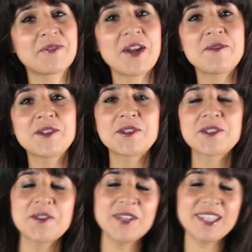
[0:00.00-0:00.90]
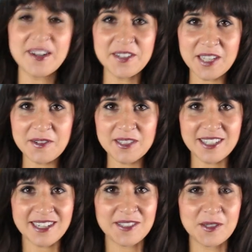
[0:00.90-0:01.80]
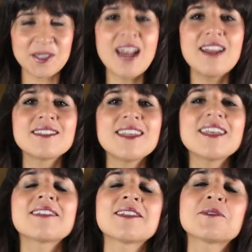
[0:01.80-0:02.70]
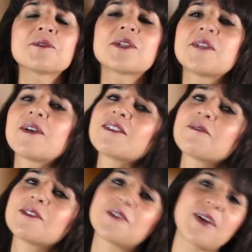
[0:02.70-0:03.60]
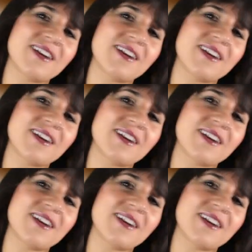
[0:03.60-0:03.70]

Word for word: Esperamos tus comentarios en nuestras redes sociales y que te suscribas a nuestro